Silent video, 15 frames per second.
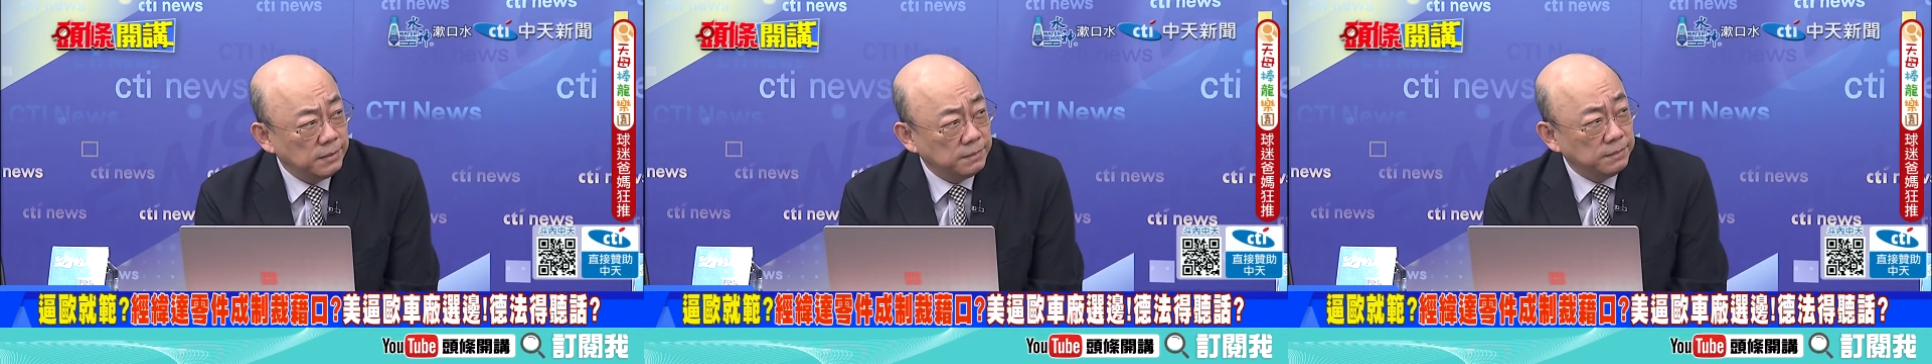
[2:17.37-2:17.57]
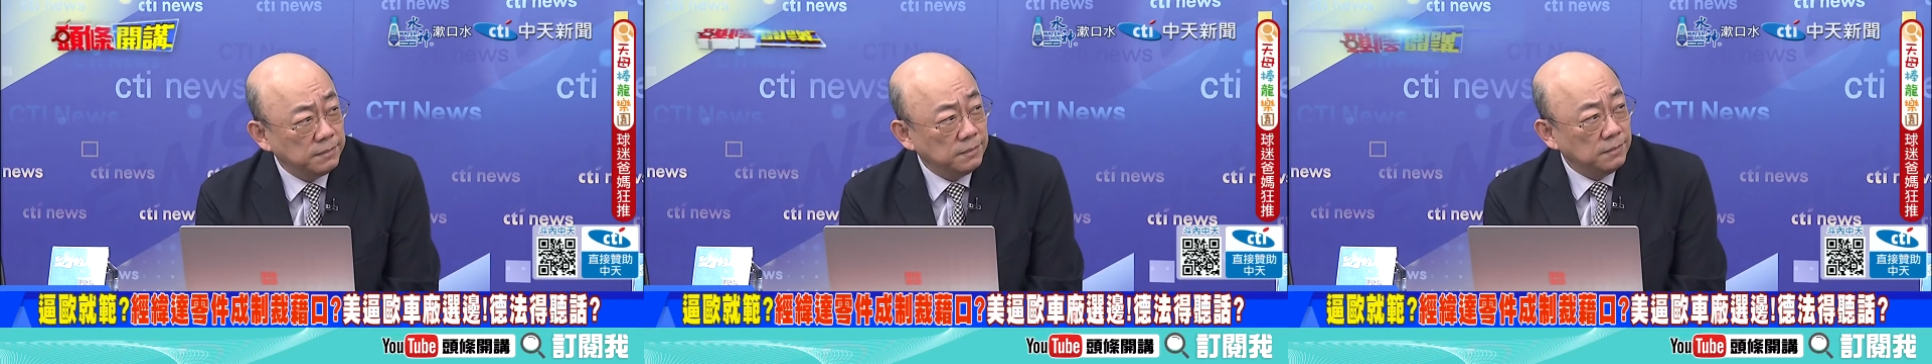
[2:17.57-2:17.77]

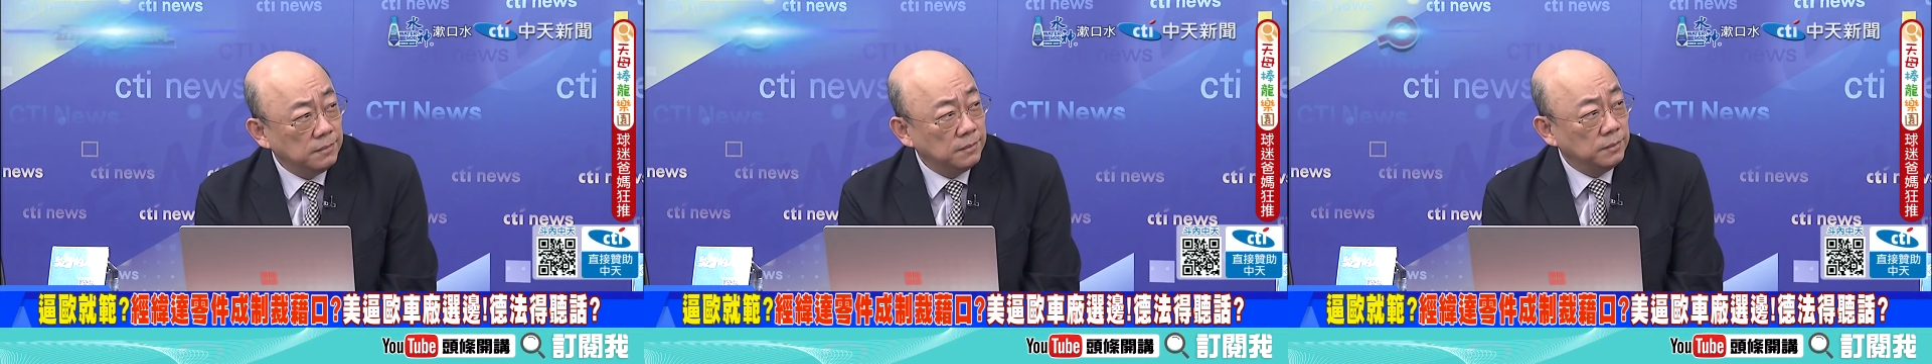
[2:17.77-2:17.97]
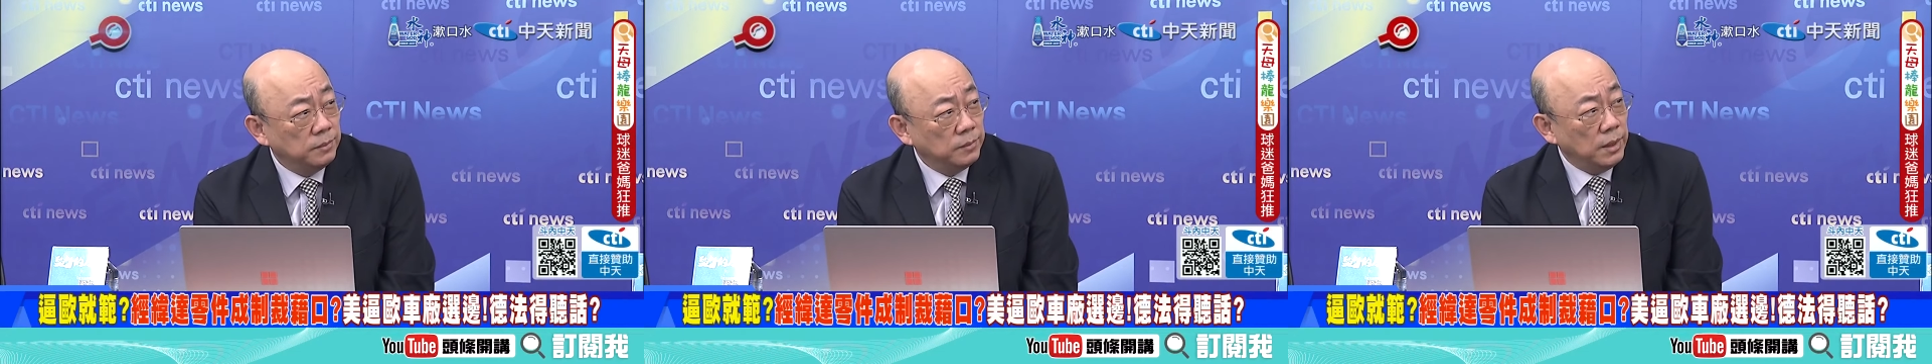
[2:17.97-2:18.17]
是
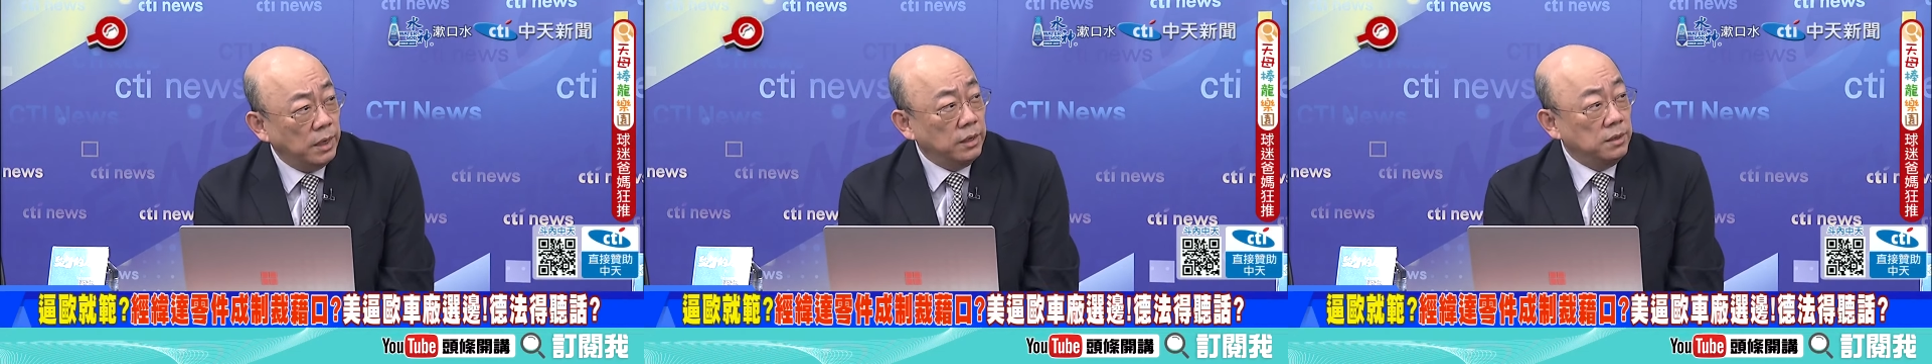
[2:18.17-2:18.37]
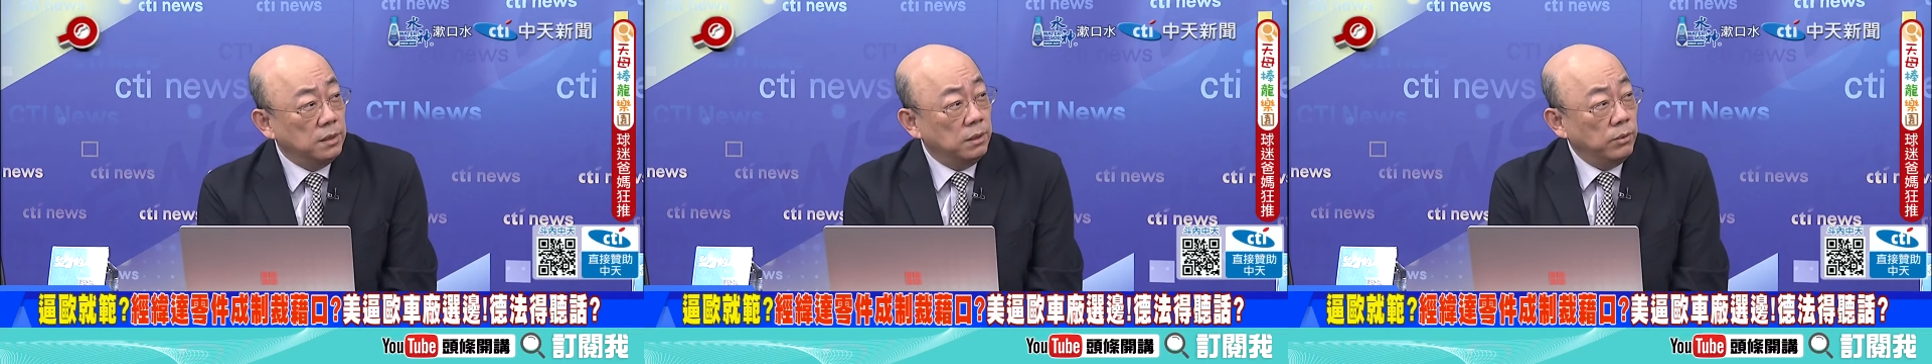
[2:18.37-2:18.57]
啊，那
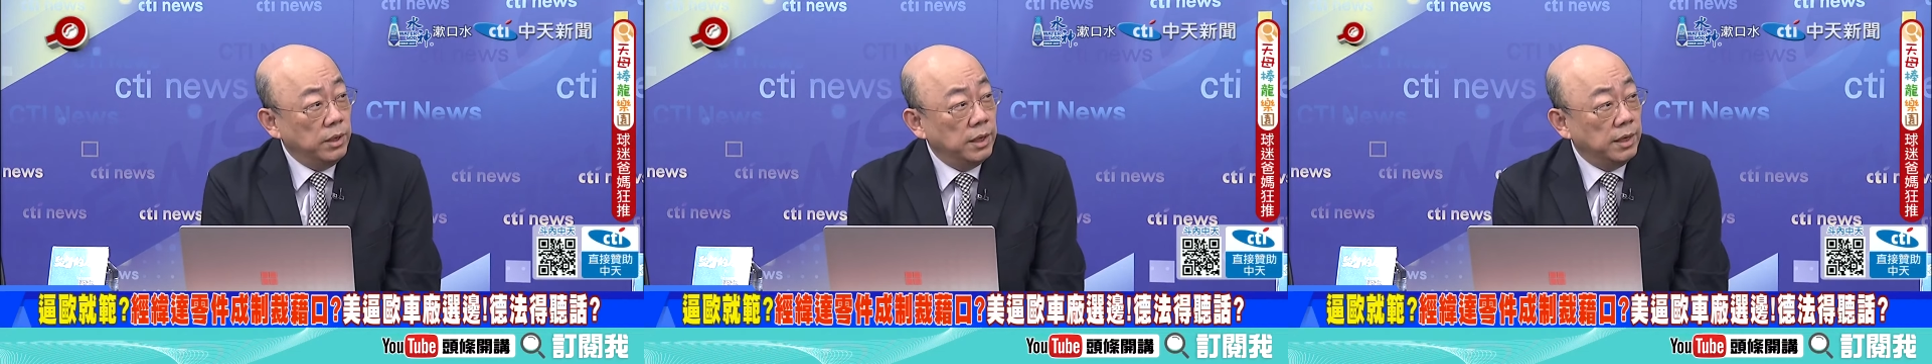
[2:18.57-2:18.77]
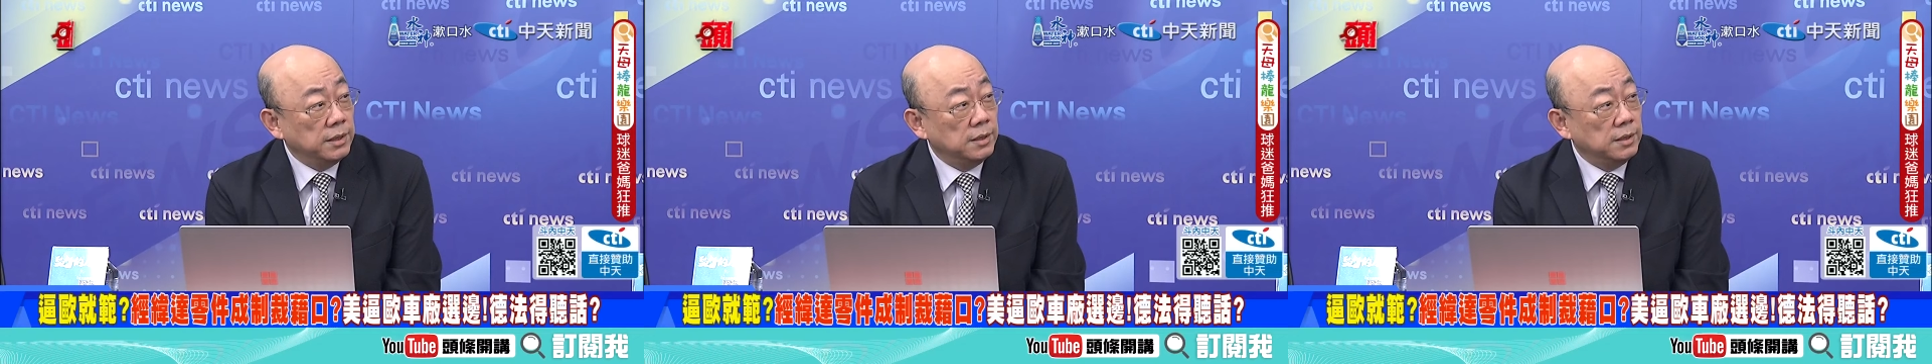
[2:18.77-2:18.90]
你认为他